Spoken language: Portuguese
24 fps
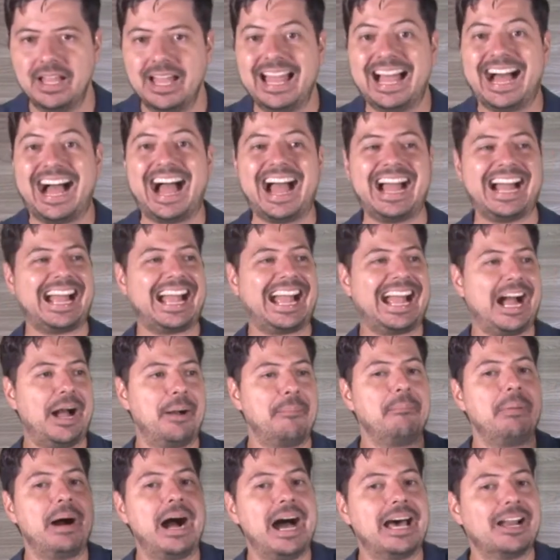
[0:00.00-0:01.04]

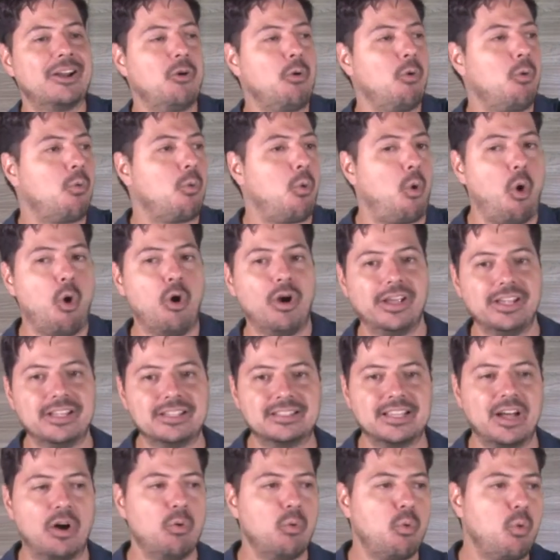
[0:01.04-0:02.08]
Acabaram
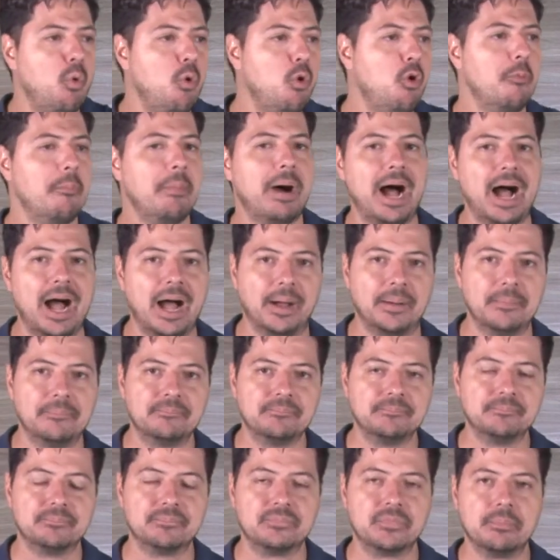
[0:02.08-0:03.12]
coisa alguma!
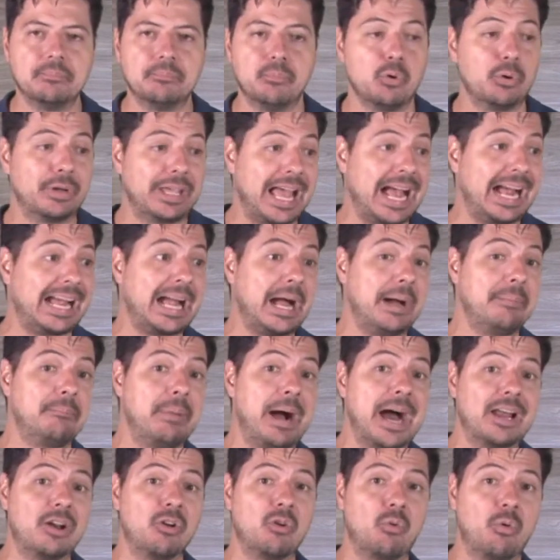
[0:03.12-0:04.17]
Por que
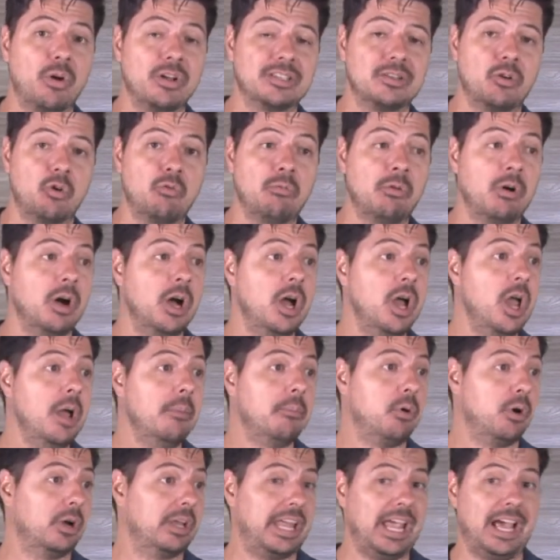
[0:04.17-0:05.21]
acabaram coisa alguma?
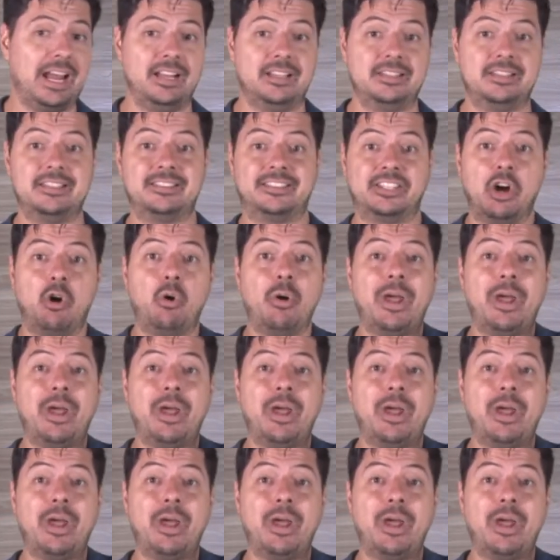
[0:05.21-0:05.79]
Porque elas estão